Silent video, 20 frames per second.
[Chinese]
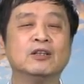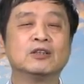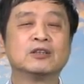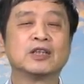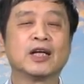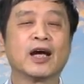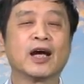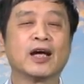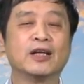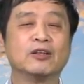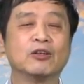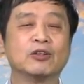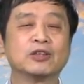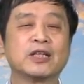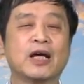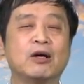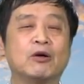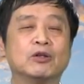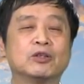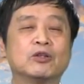在很多
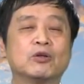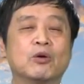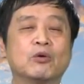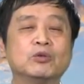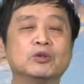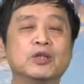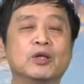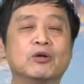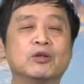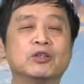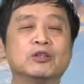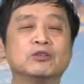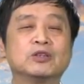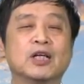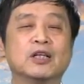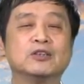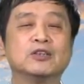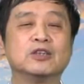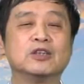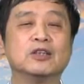场合都攻击过刘
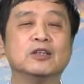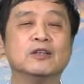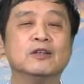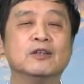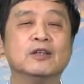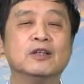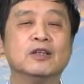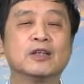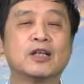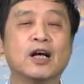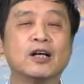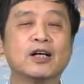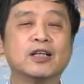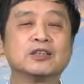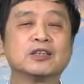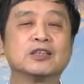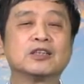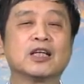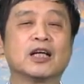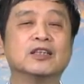少奇。高岗
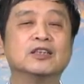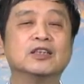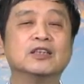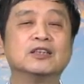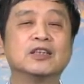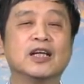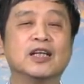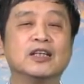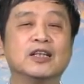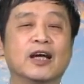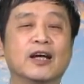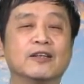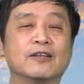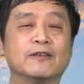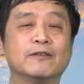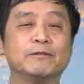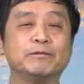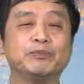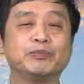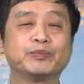是承认这一点
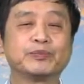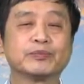的，